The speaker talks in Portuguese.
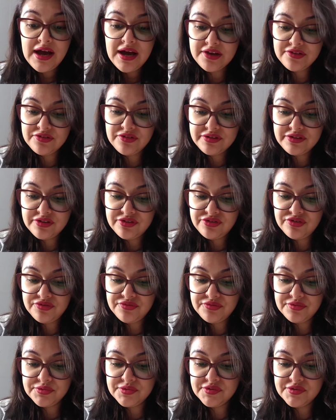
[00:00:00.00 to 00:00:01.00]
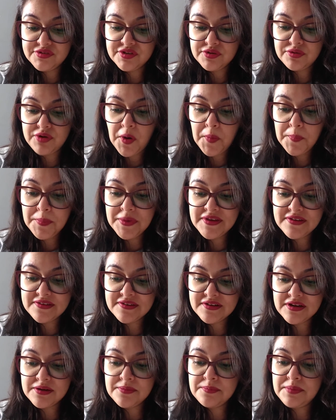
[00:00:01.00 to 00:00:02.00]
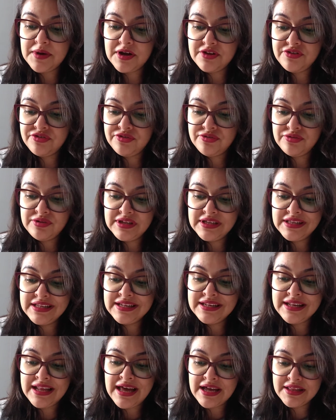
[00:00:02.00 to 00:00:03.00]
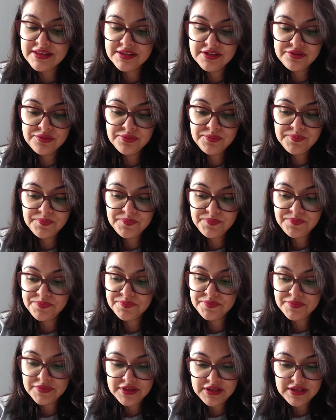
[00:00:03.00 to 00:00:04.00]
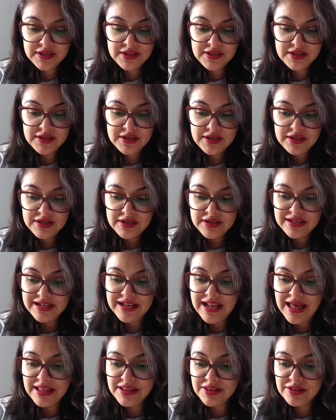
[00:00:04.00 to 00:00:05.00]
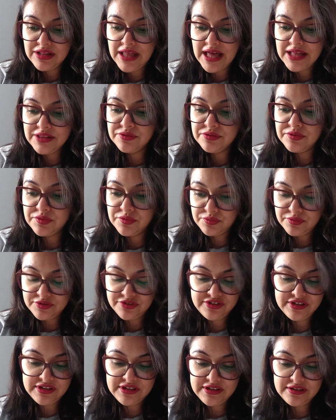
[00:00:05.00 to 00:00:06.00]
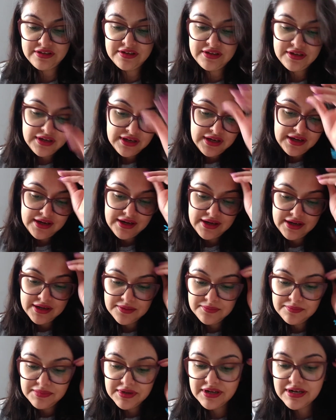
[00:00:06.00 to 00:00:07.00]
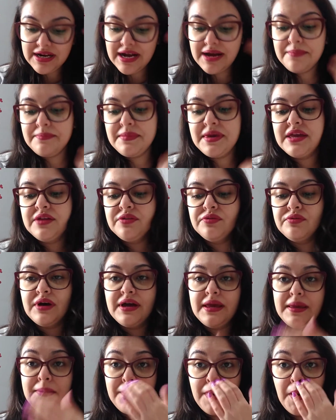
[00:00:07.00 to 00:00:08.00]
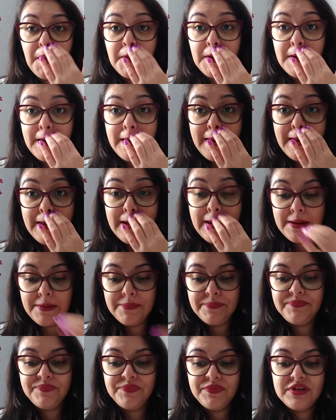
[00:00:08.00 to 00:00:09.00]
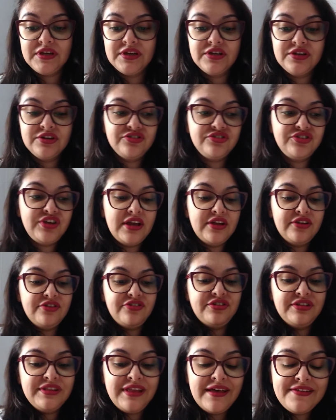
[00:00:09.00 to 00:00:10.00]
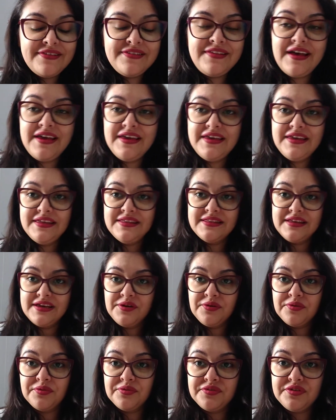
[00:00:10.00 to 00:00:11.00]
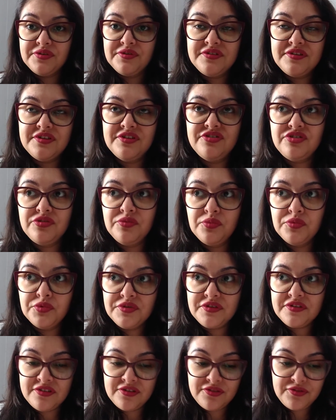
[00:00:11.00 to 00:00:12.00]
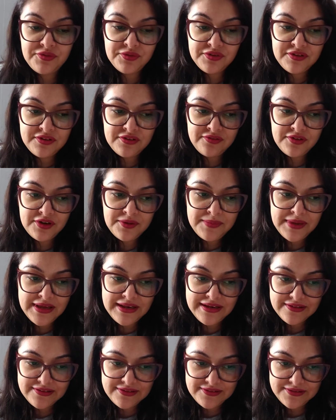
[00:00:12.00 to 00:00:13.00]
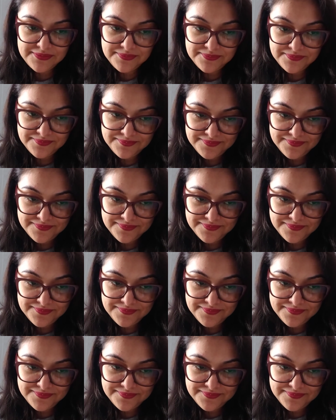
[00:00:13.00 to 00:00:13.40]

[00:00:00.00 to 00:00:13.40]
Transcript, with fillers: As notas de fundo são almíscar, patchouli, ladanum, ládano, ladanum, acho que é. âmbar, amêndoa e baunilha. Gente, na saída eu consigo sentir muito essas frutas vermelhas.